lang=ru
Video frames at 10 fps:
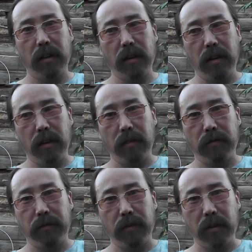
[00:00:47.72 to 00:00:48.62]
э,
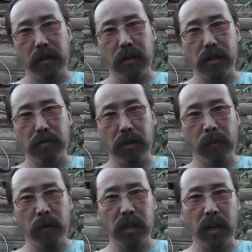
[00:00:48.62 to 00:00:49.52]
в Иешуа
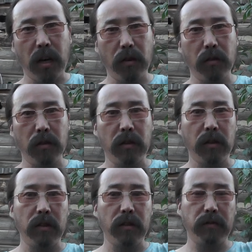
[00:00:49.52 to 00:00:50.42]
Машиаху
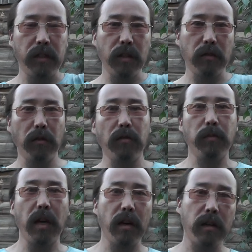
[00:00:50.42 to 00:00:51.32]
в виде
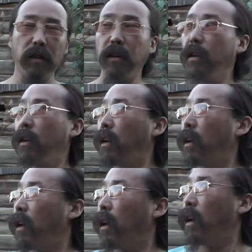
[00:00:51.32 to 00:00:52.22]
голубя.
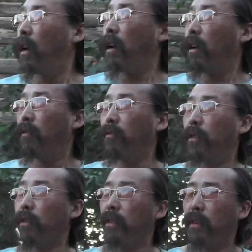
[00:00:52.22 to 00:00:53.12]

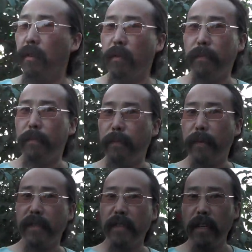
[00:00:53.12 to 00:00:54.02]
Вот.
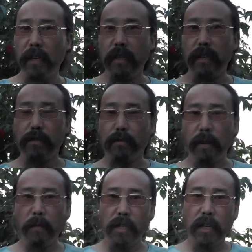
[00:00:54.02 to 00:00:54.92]
Позднее
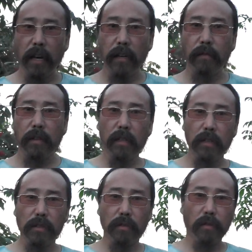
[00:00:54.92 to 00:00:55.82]
Иешуа Машиах говорил,
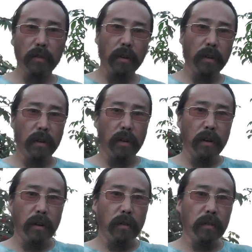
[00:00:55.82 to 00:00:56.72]
что
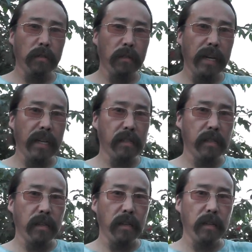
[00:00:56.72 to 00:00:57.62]
он
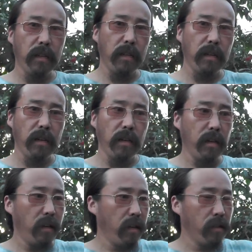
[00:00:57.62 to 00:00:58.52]
даст
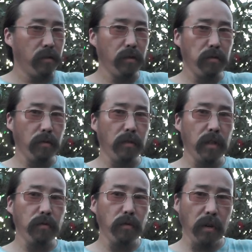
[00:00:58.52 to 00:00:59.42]
Святого
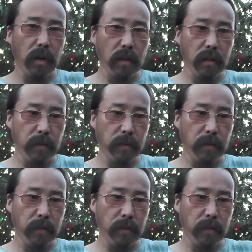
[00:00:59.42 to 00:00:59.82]
Духа,